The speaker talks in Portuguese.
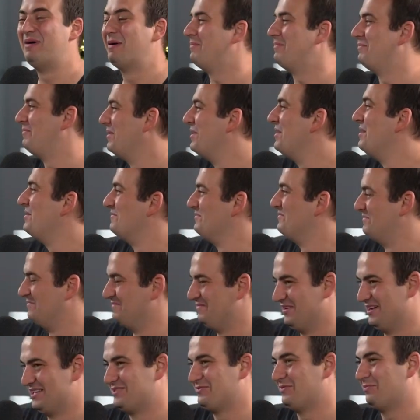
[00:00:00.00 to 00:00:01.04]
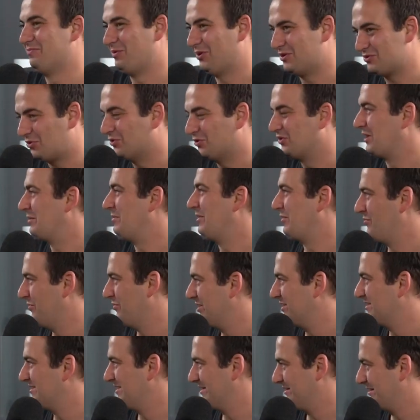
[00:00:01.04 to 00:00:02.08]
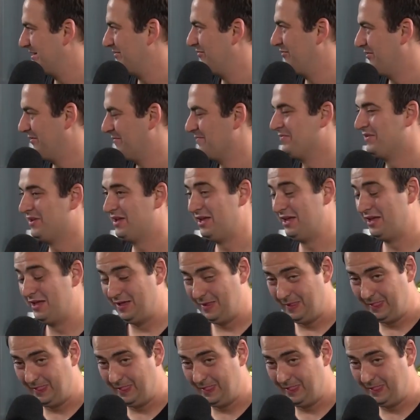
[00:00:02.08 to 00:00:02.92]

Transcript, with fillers: gosta, tal. você... mas posso contar uma é, coisa? Pode, deve.